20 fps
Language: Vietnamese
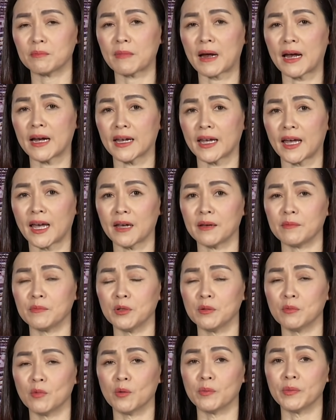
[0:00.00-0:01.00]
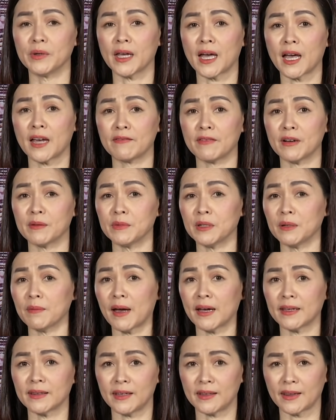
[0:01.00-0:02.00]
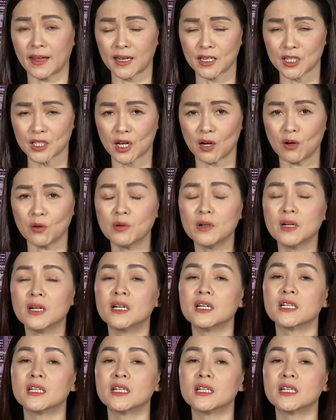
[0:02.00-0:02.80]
3 ngày 11, 12 và 13 tây tháng 6.